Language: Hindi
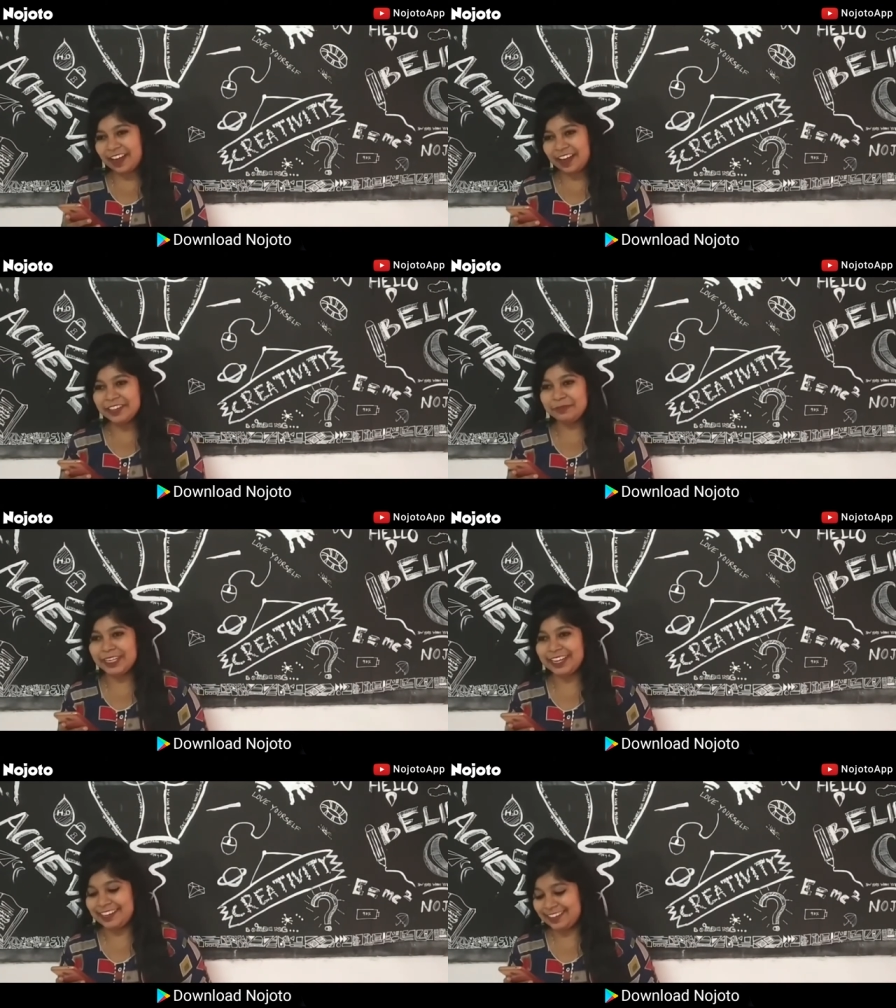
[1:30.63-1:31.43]
हाथ
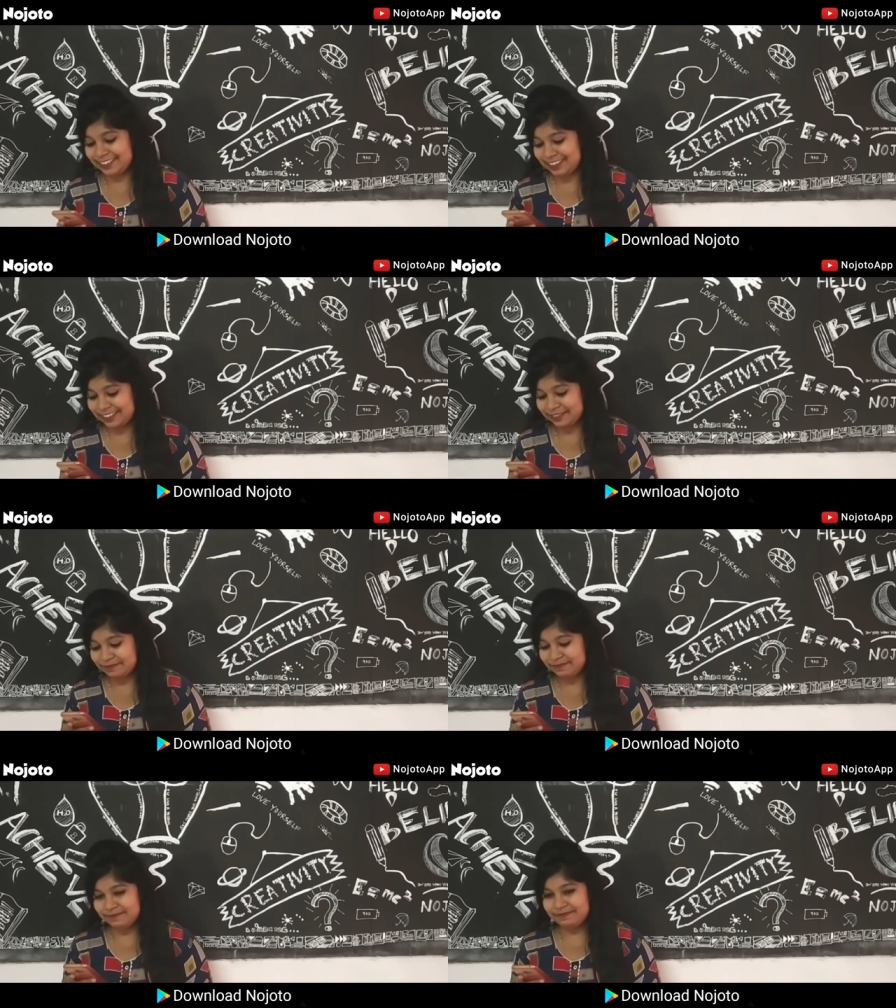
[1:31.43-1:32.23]
मिला लेते हैं
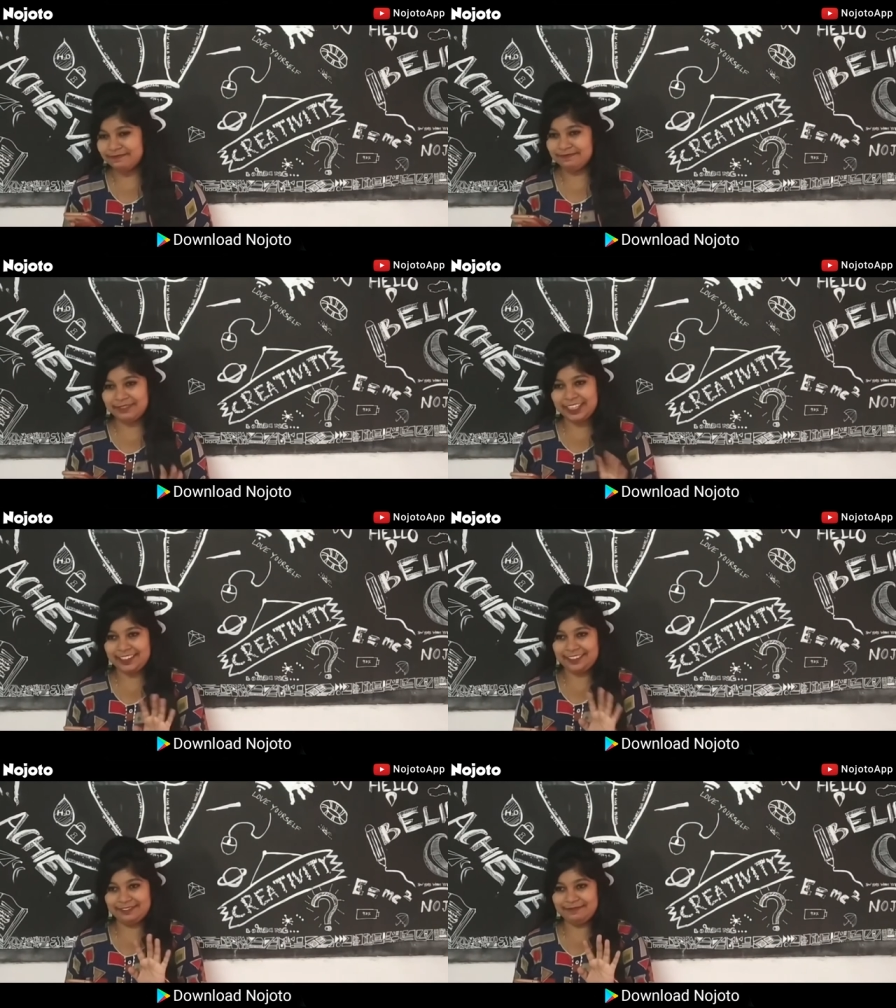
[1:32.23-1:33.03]

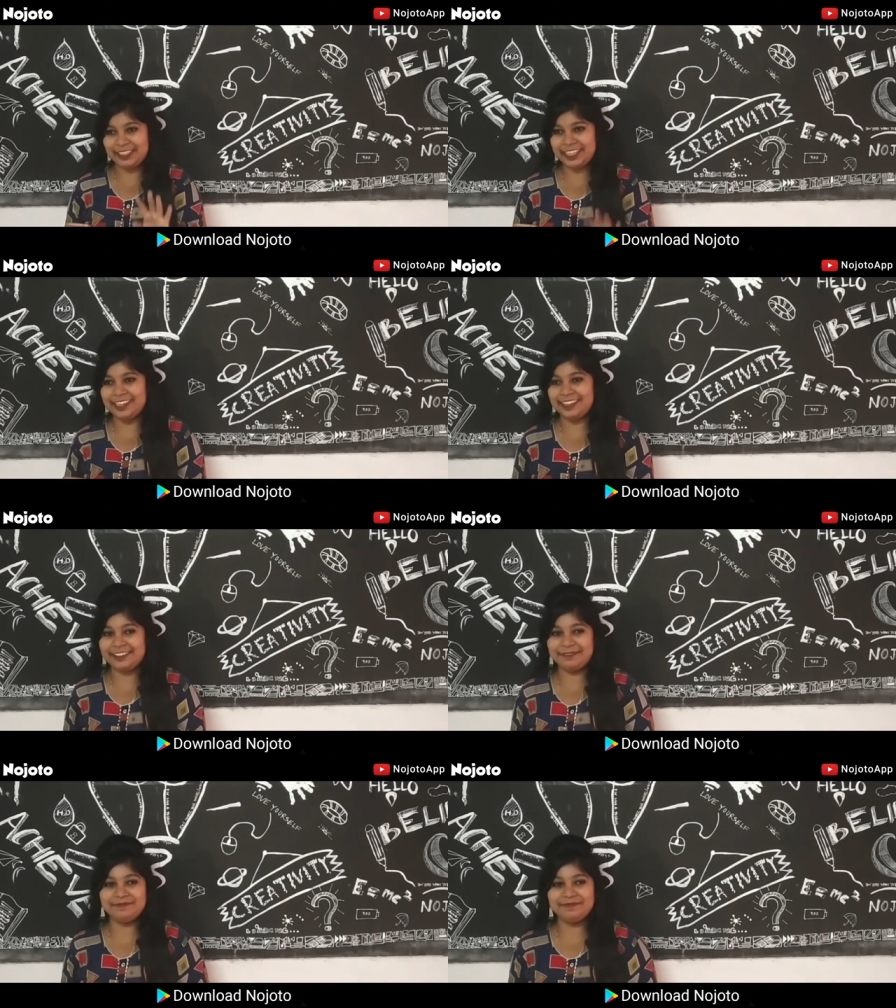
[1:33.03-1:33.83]
नहीं ये नहीं